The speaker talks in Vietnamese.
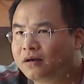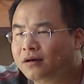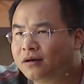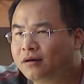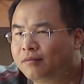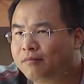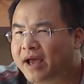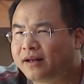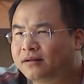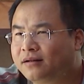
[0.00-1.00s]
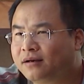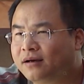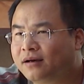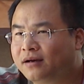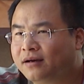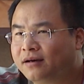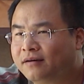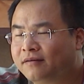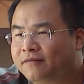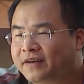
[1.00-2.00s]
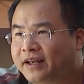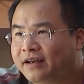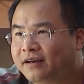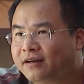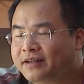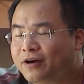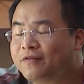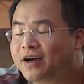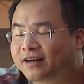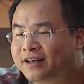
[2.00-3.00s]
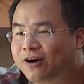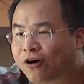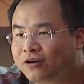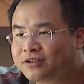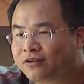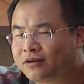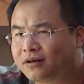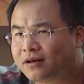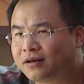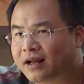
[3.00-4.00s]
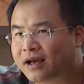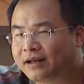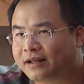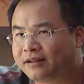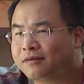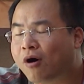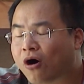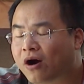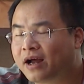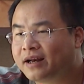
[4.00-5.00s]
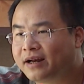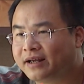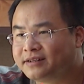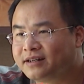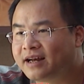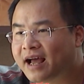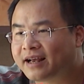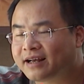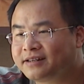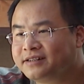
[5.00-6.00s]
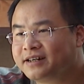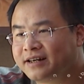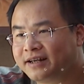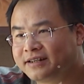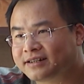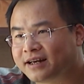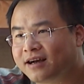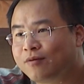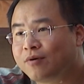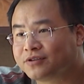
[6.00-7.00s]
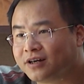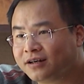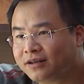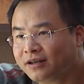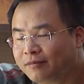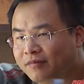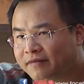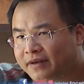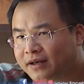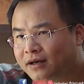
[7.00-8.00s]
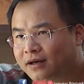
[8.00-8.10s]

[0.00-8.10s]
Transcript: à, mệt ờ, vì nhiều việc thì có chứ còn lại để từ bỏ hay là để dừng lại các chiến dịch đấy thì chắc chắn là không bao giờ bởi vì